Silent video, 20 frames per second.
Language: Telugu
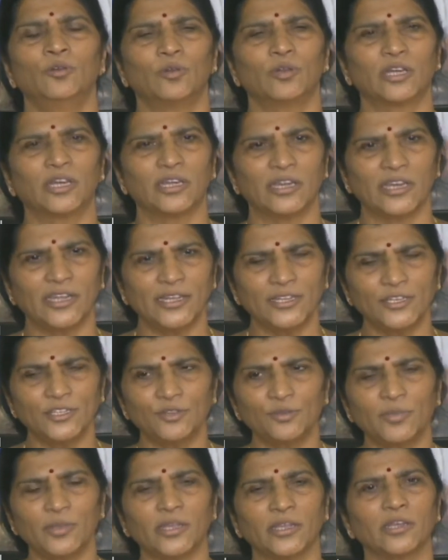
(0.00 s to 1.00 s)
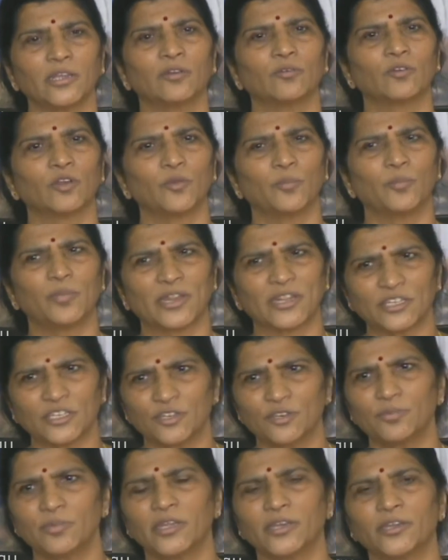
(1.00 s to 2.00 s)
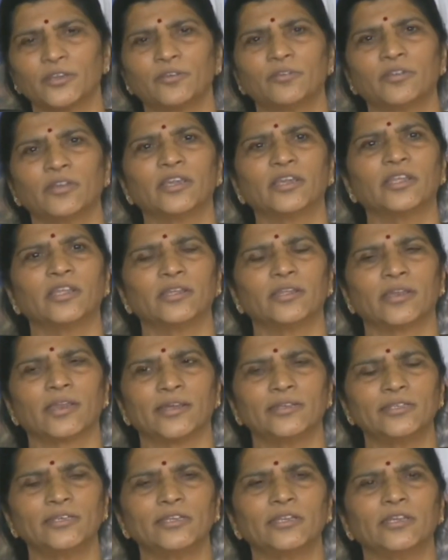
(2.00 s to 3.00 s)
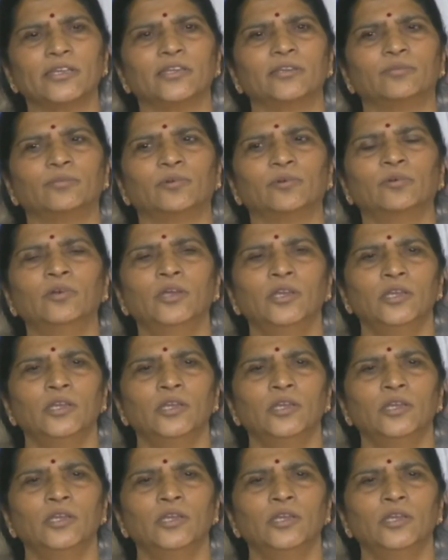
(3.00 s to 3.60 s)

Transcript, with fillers: ఒక నీచమైన ఒక భ్రష్టమైనటువంటి రాజకీయము